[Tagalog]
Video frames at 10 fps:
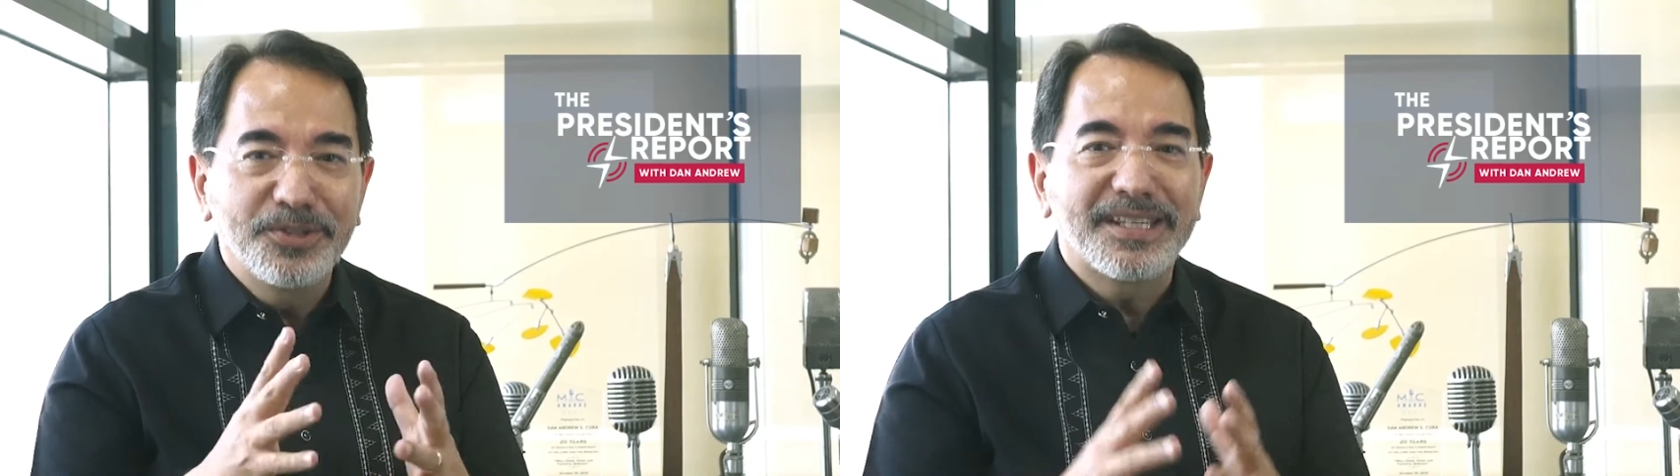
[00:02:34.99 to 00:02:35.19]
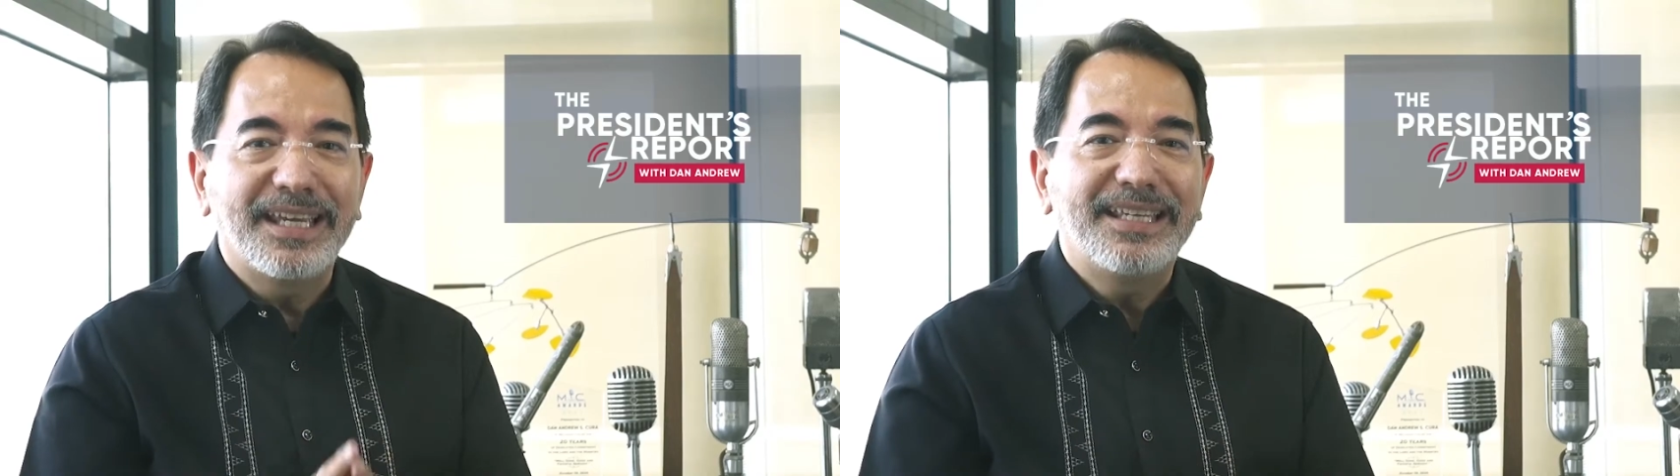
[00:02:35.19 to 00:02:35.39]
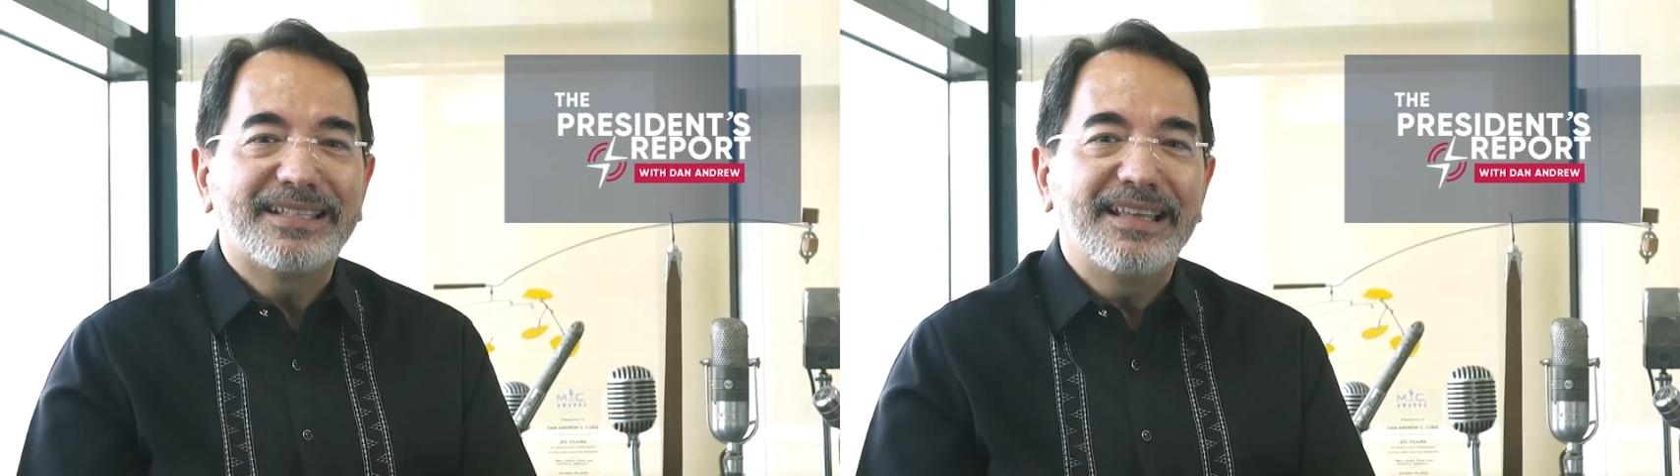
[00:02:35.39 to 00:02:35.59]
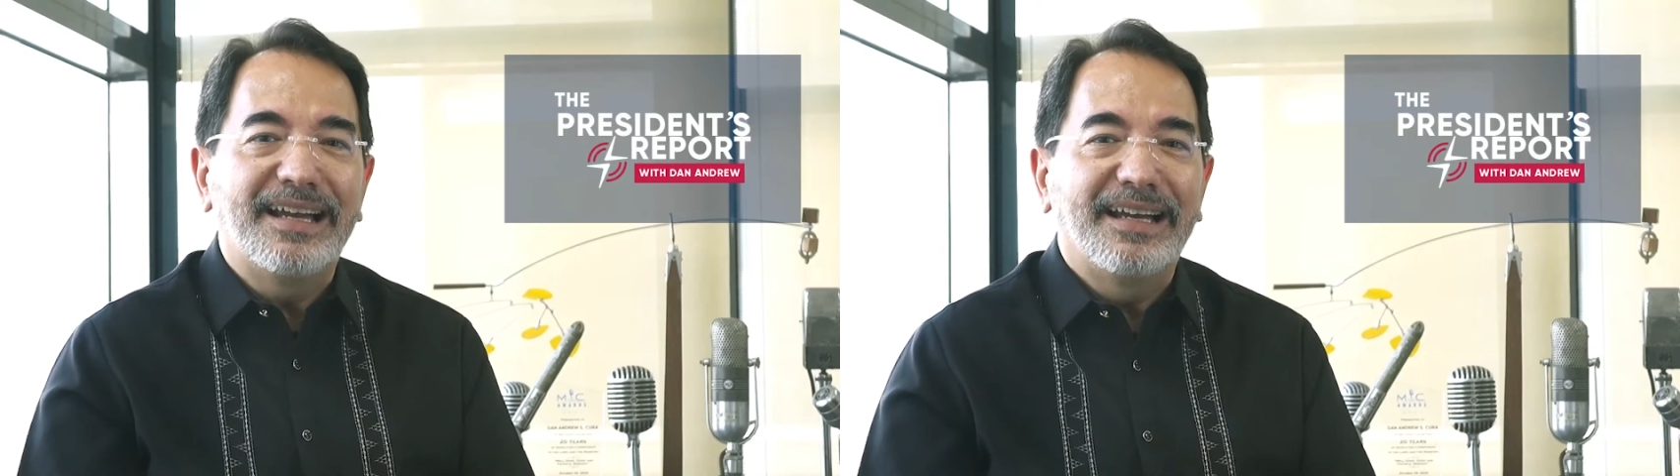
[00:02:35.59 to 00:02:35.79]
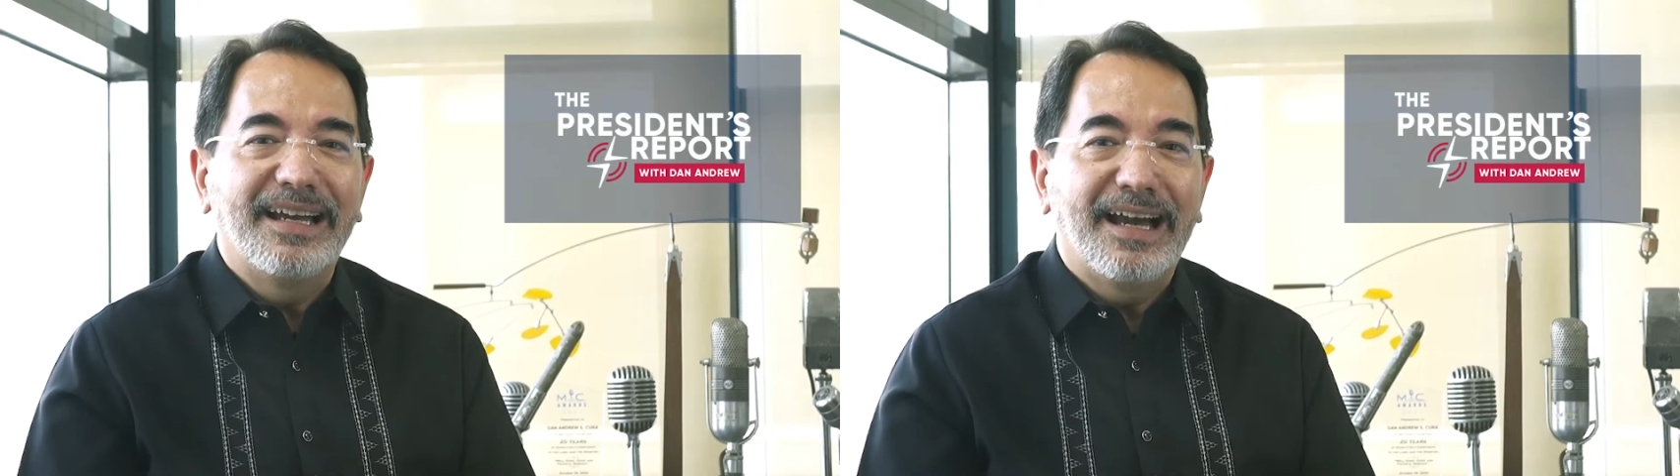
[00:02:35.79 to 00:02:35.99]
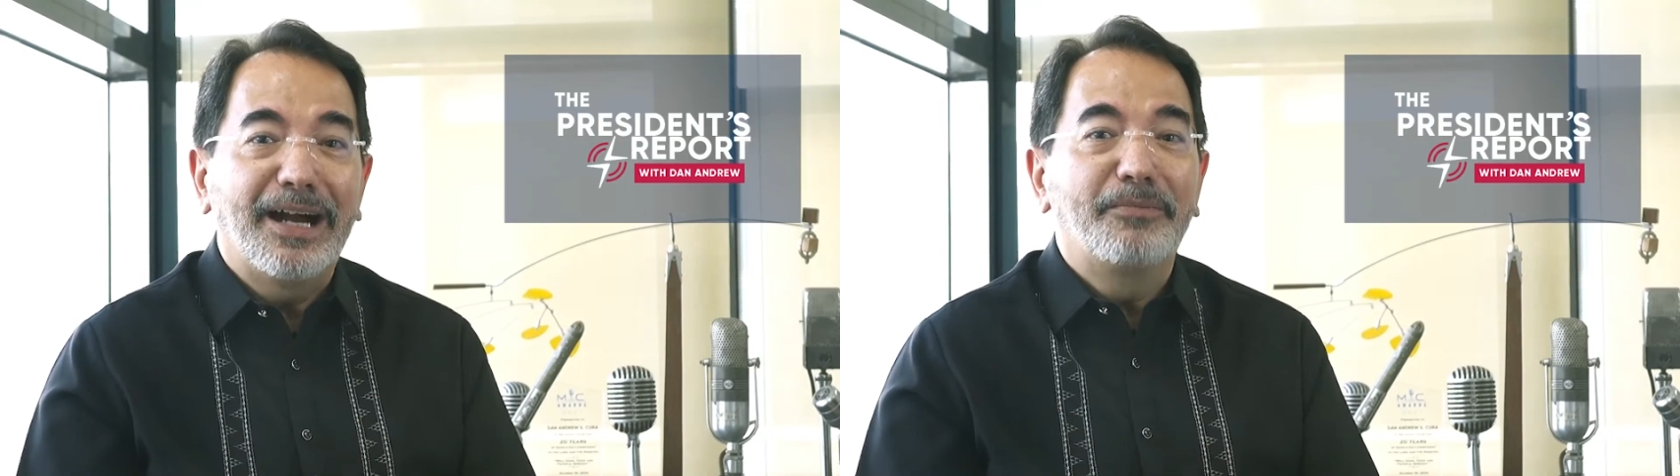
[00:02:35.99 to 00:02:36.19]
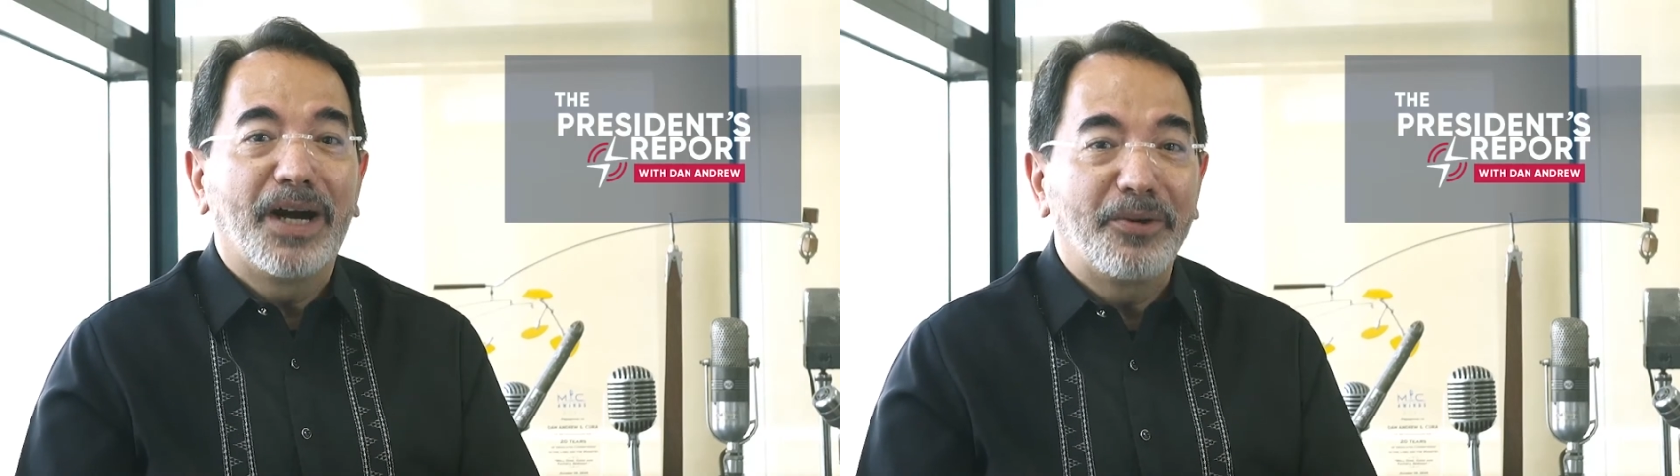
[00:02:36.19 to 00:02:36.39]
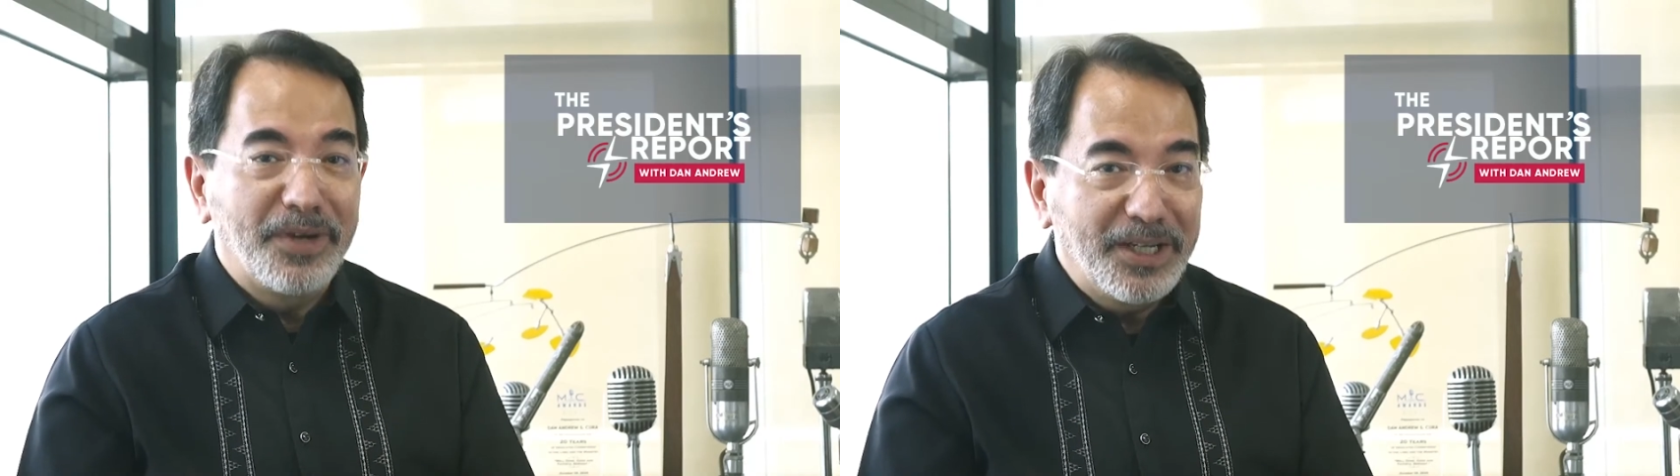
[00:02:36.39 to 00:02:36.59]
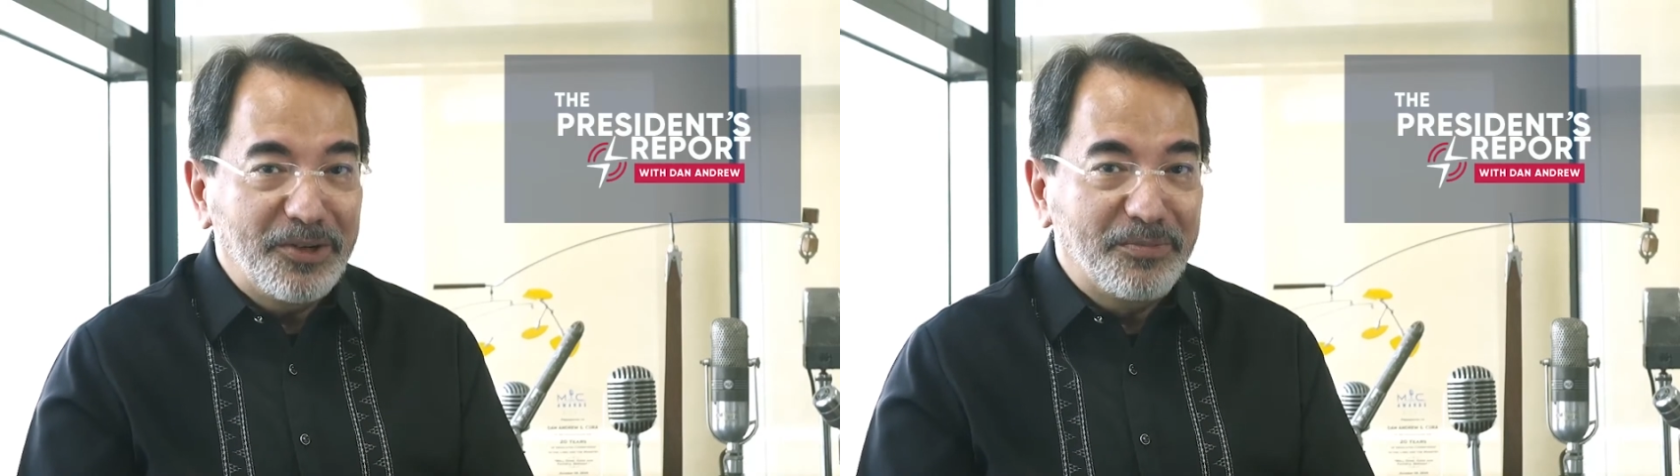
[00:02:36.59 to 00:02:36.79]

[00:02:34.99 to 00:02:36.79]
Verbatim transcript: sa isla ang mga radio